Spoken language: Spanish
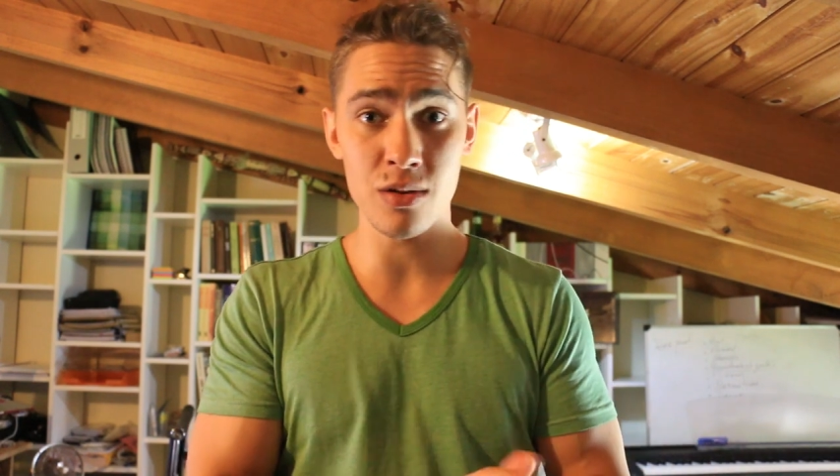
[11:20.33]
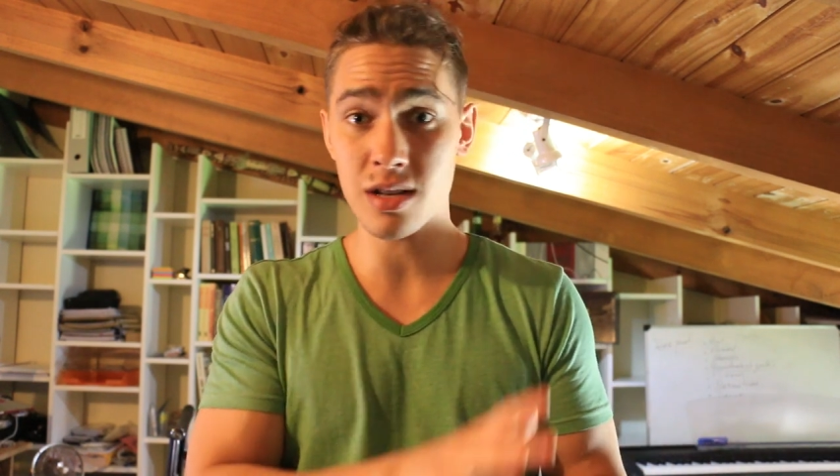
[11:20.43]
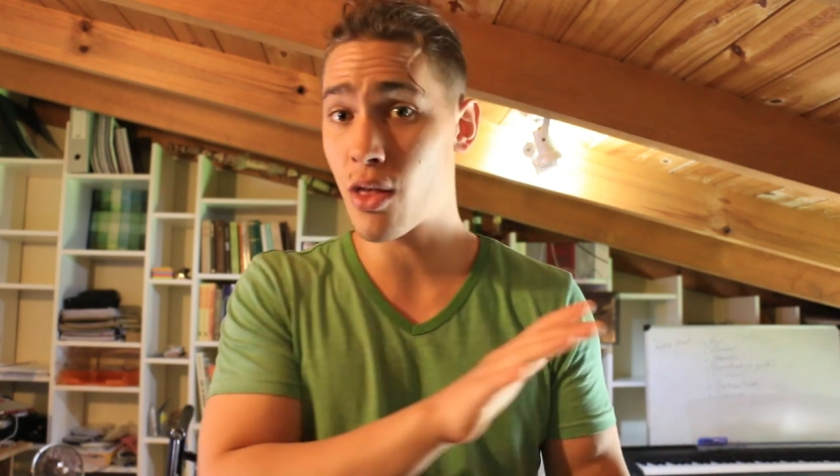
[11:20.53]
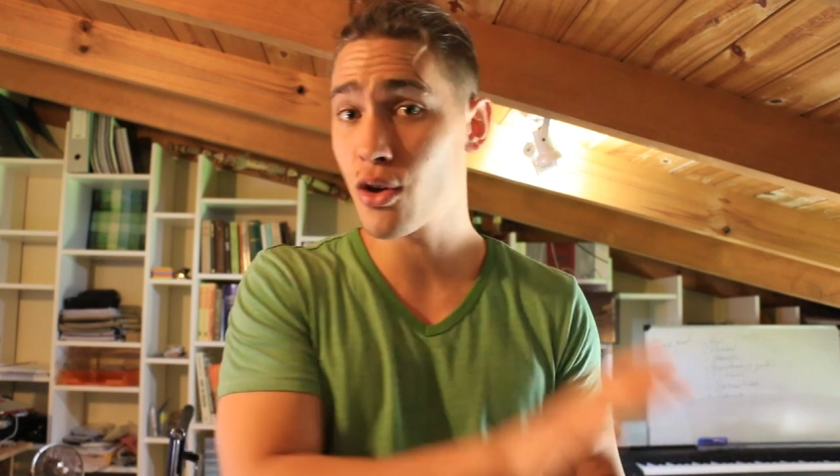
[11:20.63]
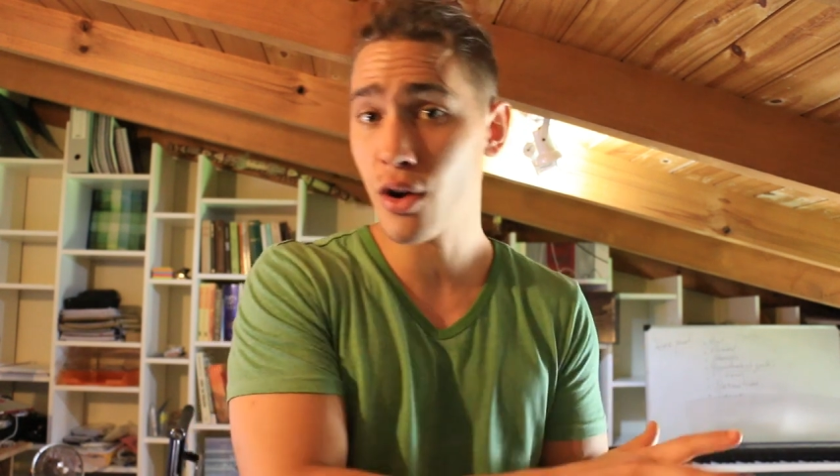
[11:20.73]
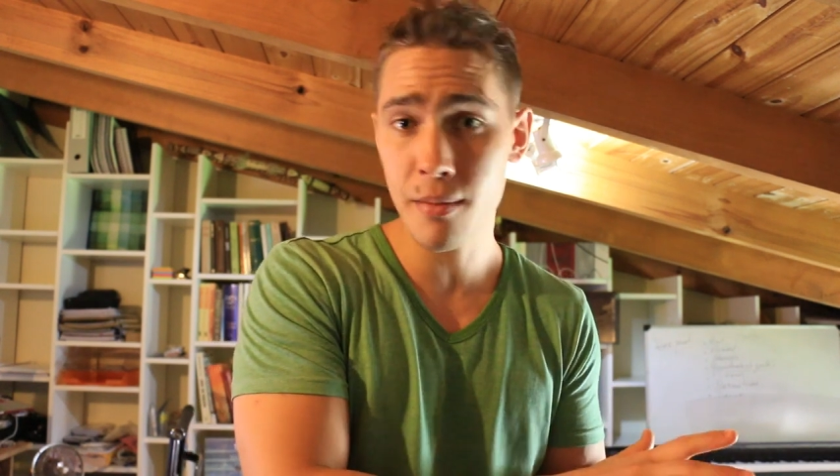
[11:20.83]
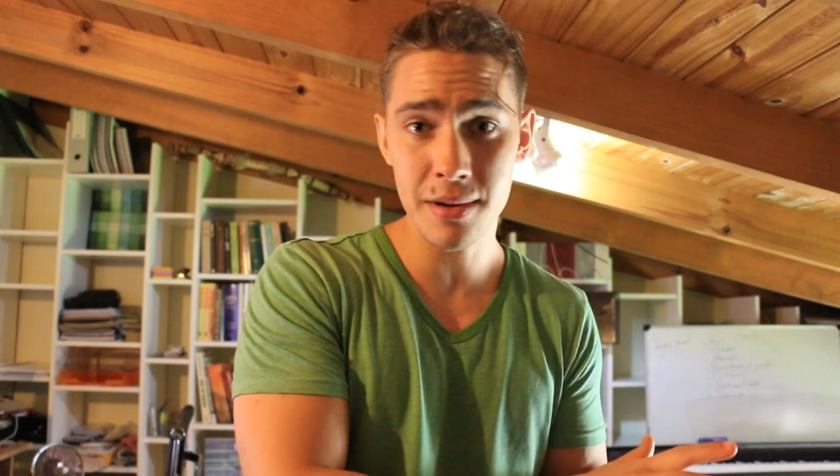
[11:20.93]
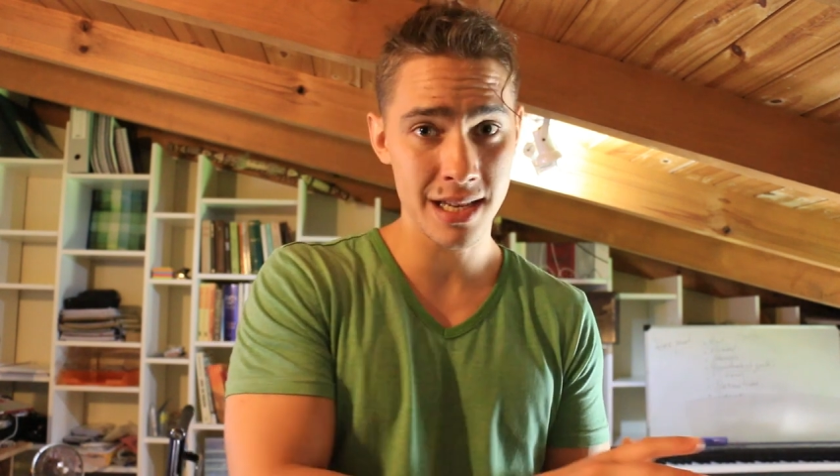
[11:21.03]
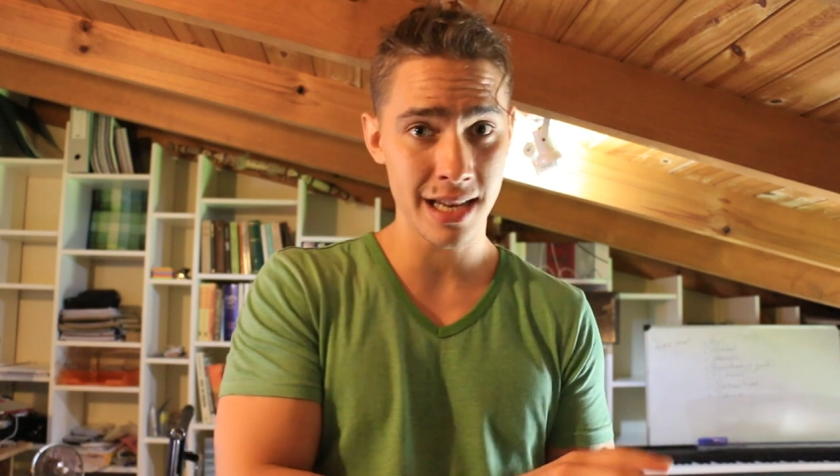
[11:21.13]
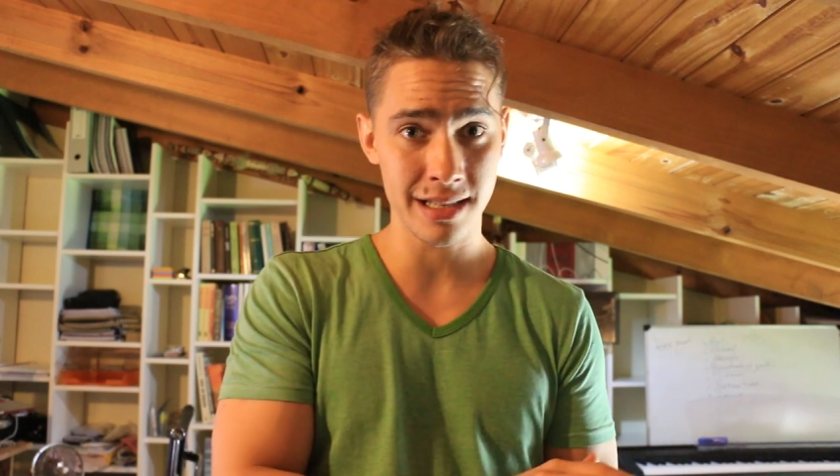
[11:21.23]
o esas dos
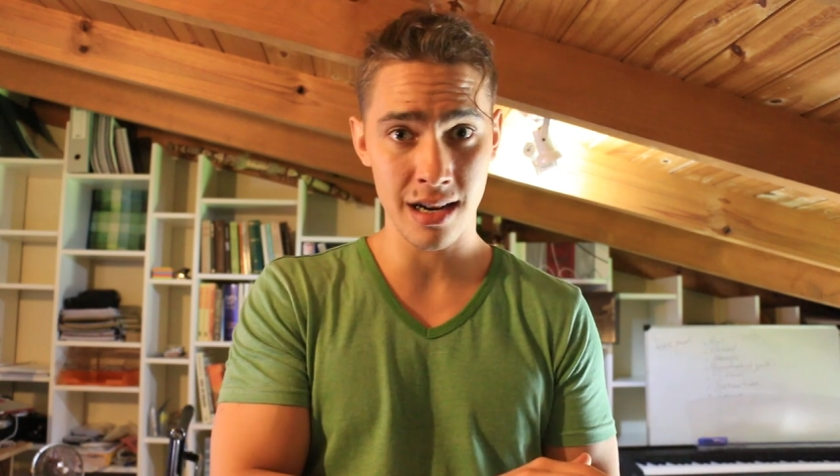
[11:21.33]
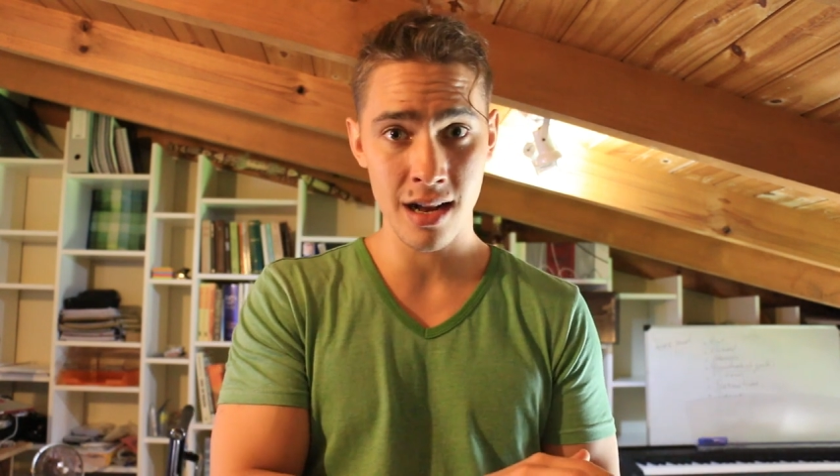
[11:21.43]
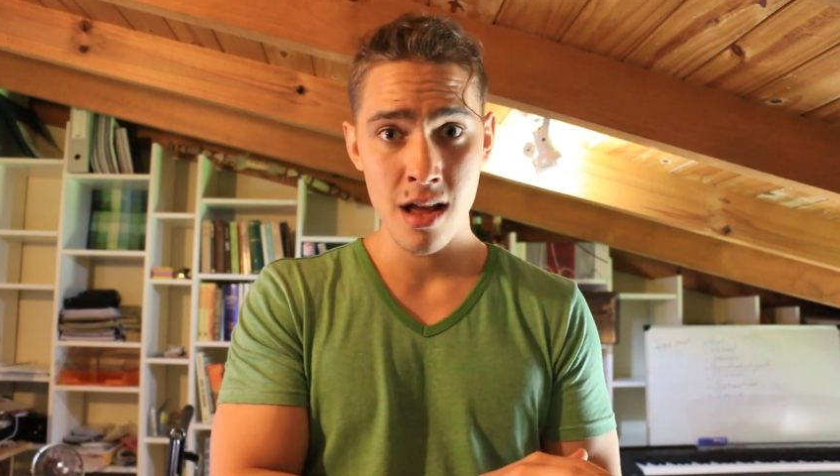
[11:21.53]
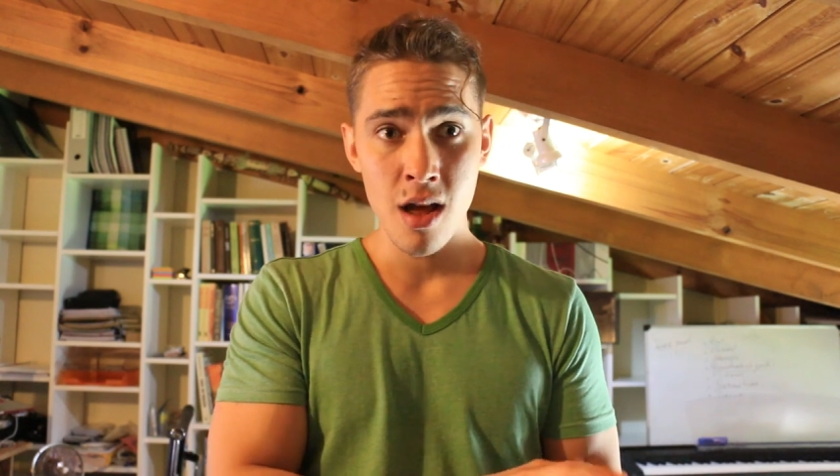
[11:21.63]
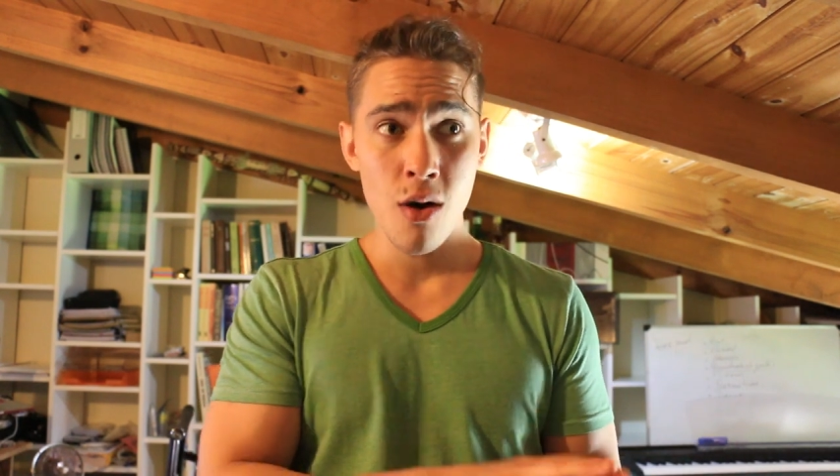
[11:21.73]
repes extra.